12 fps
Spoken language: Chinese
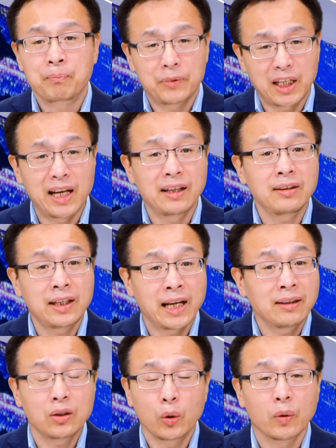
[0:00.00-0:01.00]
天
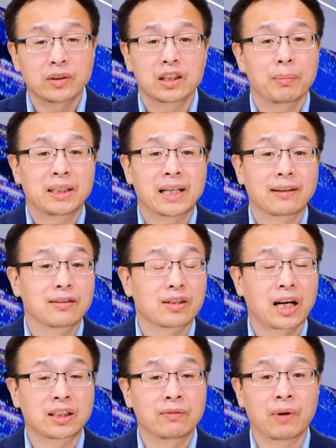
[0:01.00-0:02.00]
天都有资本家自
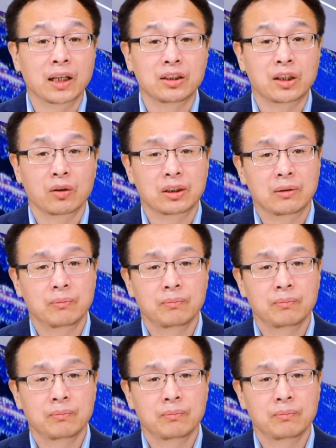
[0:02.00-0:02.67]
杀身亡的消息。